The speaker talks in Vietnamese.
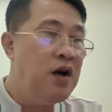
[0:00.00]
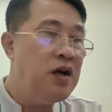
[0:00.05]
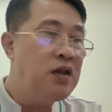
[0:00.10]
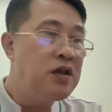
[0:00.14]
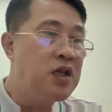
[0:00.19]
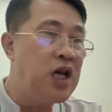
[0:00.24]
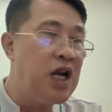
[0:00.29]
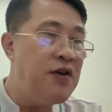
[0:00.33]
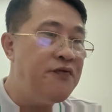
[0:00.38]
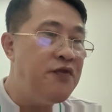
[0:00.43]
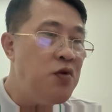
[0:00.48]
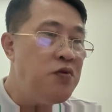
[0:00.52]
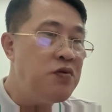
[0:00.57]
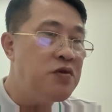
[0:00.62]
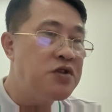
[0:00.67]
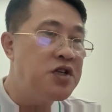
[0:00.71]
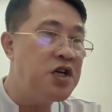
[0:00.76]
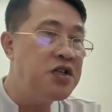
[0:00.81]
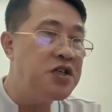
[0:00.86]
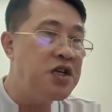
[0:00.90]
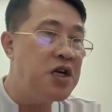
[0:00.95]
Thương Nam Phúc
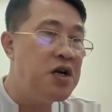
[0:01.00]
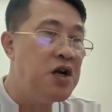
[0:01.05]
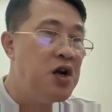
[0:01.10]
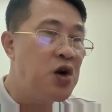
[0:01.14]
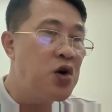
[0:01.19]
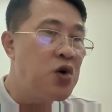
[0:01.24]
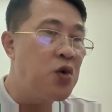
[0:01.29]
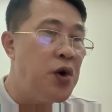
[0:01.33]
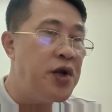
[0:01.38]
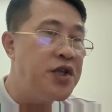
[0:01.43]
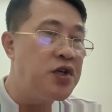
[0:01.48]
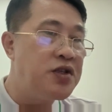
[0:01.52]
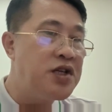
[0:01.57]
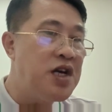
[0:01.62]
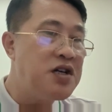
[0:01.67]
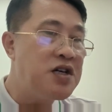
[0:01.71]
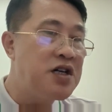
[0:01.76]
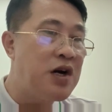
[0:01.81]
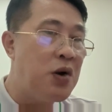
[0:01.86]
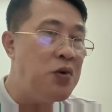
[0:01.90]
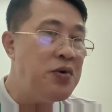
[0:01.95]
rưng rưng quỳ xuống đất
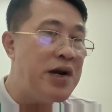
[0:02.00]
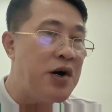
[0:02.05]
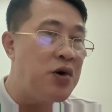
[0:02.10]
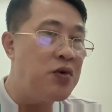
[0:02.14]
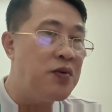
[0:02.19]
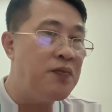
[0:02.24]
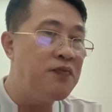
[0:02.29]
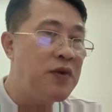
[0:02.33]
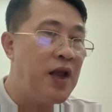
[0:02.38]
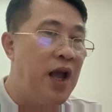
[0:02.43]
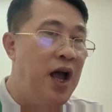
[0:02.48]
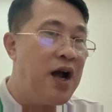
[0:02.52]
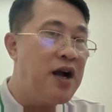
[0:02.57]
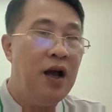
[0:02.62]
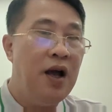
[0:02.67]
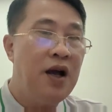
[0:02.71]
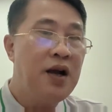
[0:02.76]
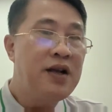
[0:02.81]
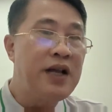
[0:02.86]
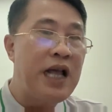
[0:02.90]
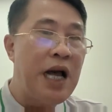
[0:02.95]
khấu đầu.
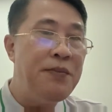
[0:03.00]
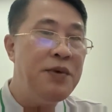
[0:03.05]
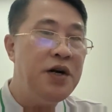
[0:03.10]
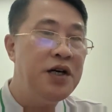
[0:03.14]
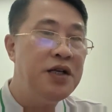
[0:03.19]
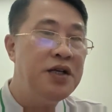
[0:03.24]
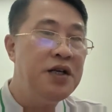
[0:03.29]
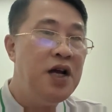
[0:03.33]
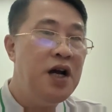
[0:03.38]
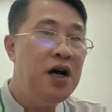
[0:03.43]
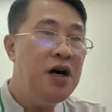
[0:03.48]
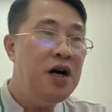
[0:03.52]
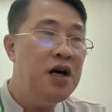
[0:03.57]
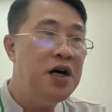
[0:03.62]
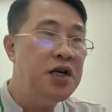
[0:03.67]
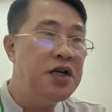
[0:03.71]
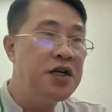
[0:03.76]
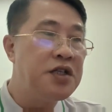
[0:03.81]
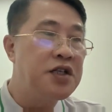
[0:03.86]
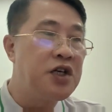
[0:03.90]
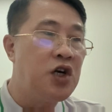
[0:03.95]
Cảm ơn
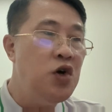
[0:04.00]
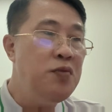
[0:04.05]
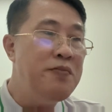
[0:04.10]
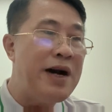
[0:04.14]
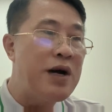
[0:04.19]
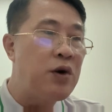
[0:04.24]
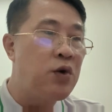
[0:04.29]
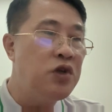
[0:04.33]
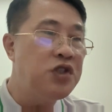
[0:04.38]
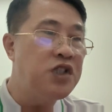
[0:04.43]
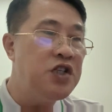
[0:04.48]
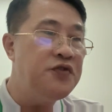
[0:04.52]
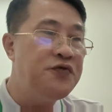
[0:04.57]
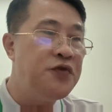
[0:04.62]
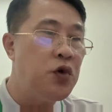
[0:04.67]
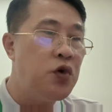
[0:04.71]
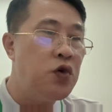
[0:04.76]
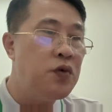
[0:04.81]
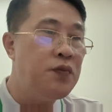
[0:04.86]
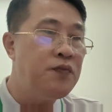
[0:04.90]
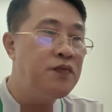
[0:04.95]
ơn cứu mạng của sư
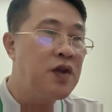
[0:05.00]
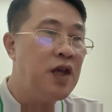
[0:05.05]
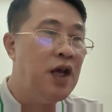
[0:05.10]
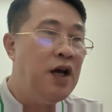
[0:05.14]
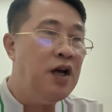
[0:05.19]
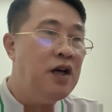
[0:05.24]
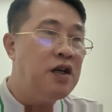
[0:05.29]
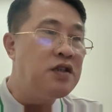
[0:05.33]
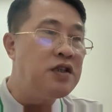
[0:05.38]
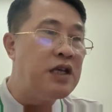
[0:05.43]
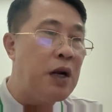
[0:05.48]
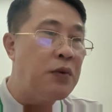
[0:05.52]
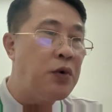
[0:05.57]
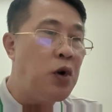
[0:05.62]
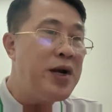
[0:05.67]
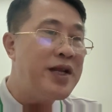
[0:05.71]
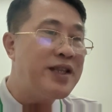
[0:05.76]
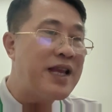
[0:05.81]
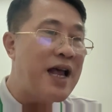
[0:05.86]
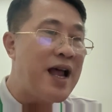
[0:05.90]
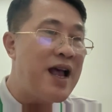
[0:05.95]
phụ Giọng nói
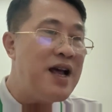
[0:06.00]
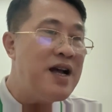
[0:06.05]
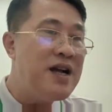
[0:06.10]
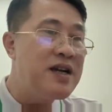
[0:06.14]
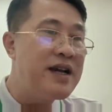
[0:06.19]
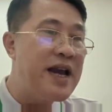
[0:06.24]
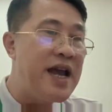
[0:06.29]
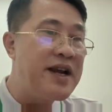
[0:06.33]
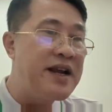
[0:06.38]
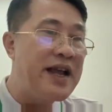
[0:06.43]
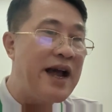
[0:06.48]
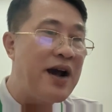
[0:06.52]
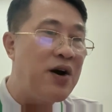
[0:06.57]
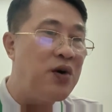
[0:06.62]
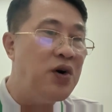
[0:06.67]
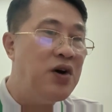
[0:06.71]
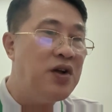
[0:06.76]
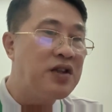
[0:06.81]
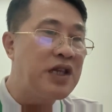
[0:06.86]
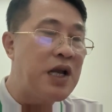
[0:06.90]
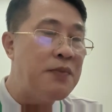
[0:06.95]
anh ta nghẹn ngào,
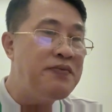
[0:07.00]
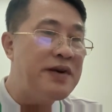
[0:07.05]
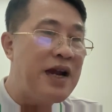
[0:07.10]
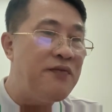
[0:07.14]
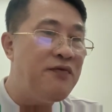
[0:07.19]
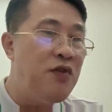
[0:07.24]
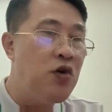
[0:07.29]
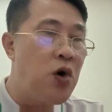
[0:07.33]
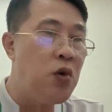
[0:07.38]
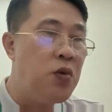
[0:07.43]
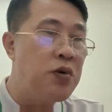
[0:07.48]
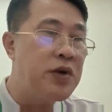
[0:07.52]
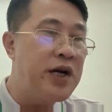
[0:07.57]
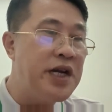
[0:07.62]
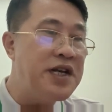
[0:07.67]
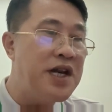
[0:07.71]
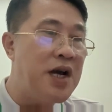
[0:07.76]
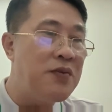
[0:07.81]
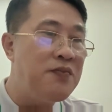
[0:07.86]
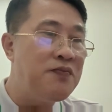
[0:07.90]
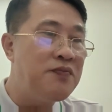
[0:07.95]
tâm trạng vô cùng kích
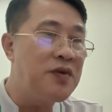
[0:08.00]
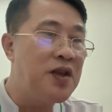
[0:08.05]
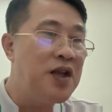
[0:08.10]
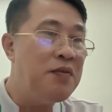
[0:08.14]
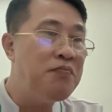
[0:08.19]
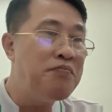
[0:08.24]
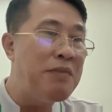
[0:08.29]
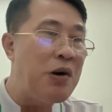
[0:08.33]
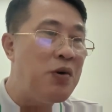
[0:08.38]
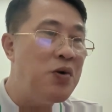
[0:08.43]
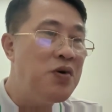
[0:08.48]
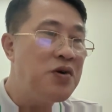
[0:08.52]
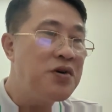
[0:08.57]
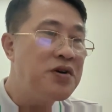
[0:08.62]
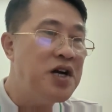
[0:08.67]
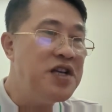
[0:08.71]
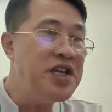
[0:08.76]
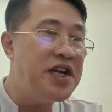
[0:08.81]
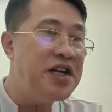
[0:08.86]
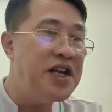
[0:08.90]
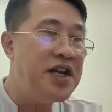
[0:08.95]
động. Mau
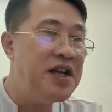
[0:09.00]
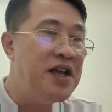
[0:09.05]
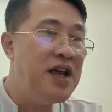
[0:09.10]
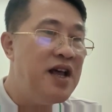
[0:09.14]
đứng dậy đi,